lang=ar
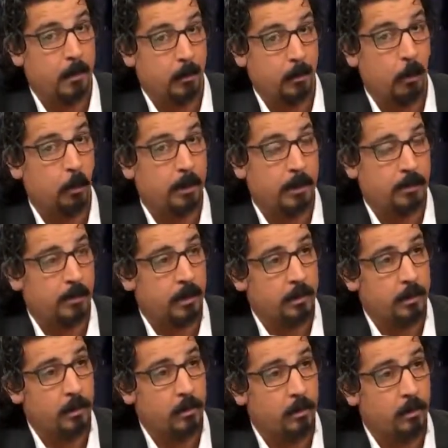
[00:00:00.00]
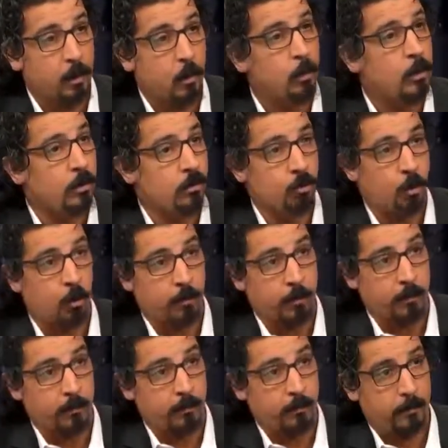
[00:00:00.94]
النقطة الثانية أول
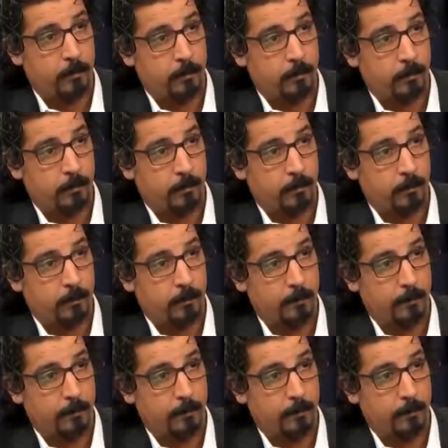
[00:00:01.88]
تجربة 70